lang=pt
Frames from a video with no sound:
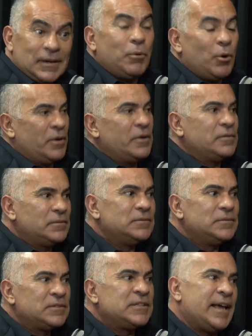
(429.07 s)
Pô,
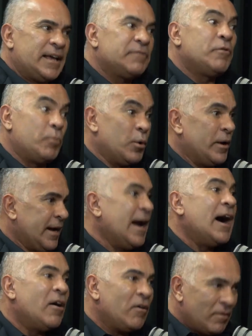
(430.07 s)
você entra, pô,
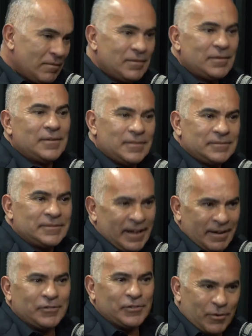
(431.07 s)
legal.
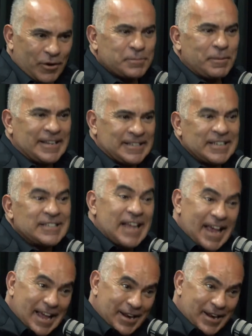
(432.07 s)
Né? O Quer negócio dizer, parece ser o sério.